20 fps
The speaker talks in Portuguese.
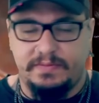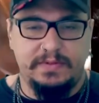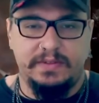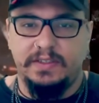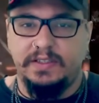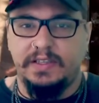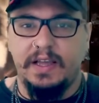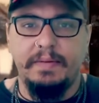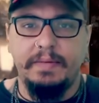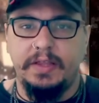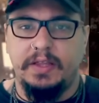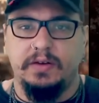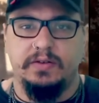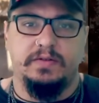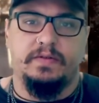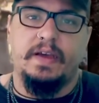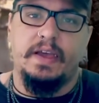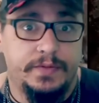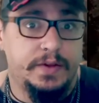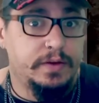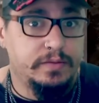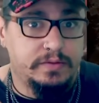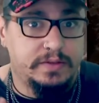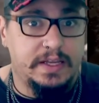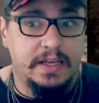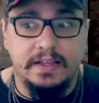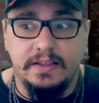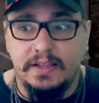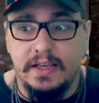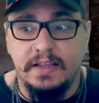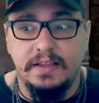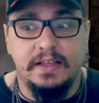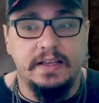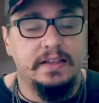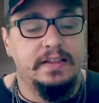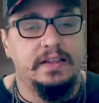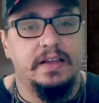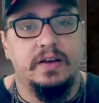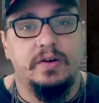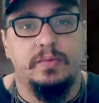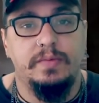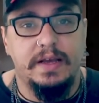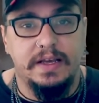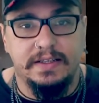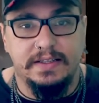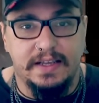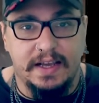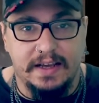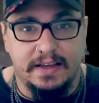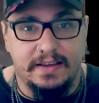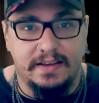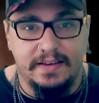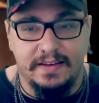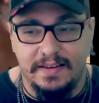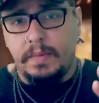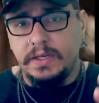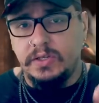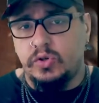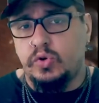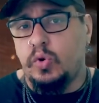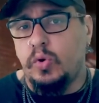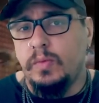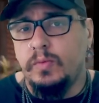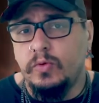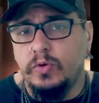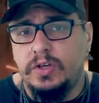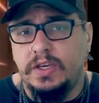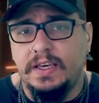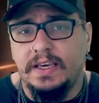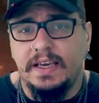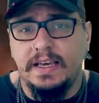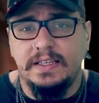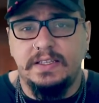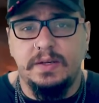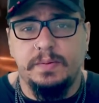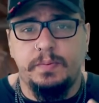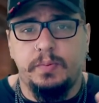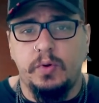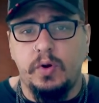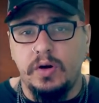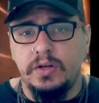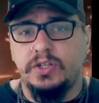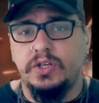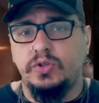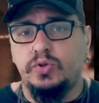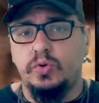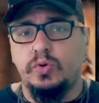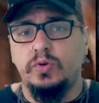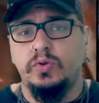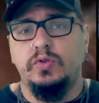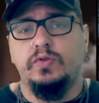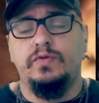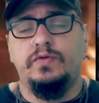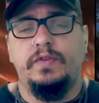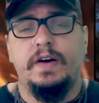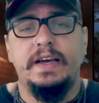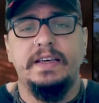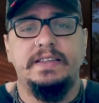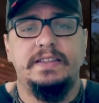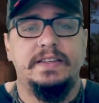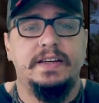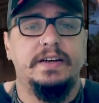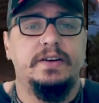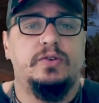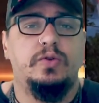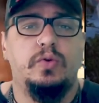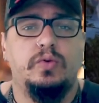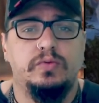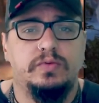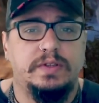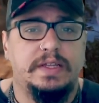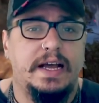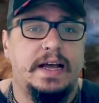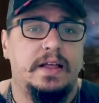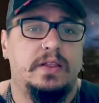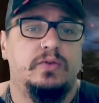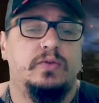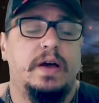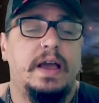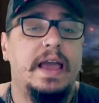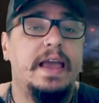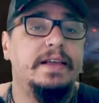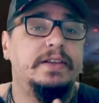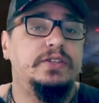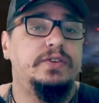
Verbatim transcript: Sabe Deus, velho. Não tenta entender o Miyazaki. Mas como que esse plot todo vai ser contado? É